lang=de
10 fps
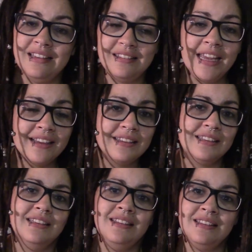Die 6
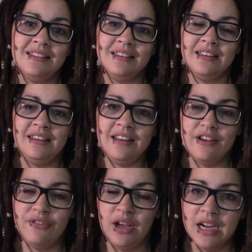ist
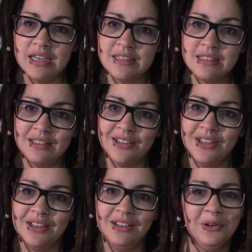der Fakt,
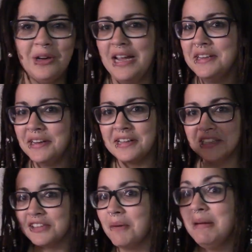äh, oder hinter der
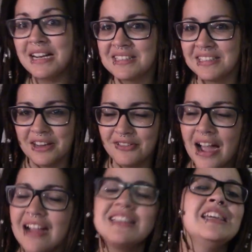6 verbirgt sich der
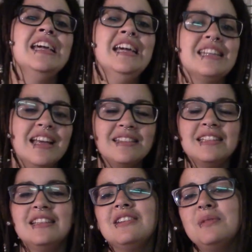Fakt, dass
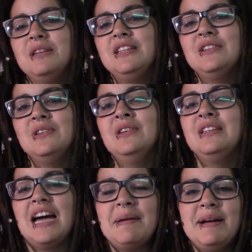ich den Robinho
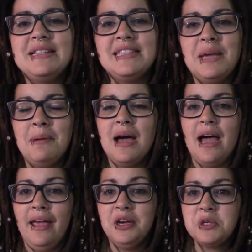damals
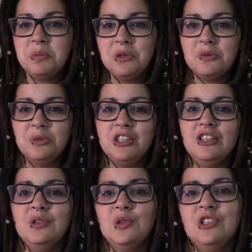selber eingesprungen
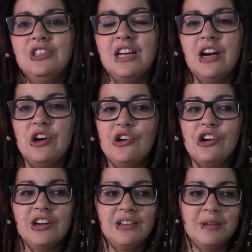bin und
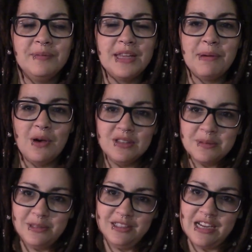auch ähm, selber
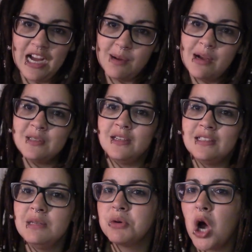ausgebildet habe. Also
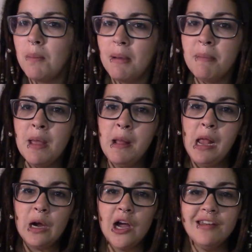als ich ihn bekommen habe,
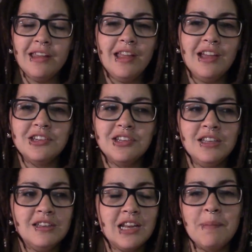konnte er
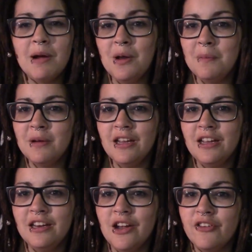Schritt, Trab, Galopp
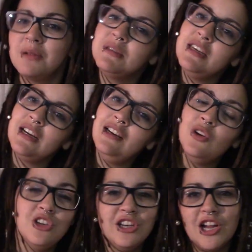gehen auf dem Zirkel
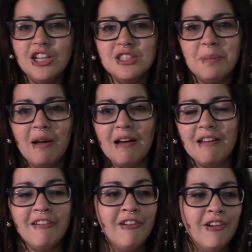und die ganze
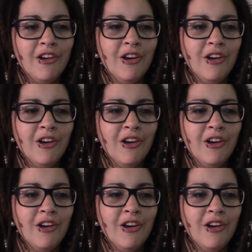Bahn.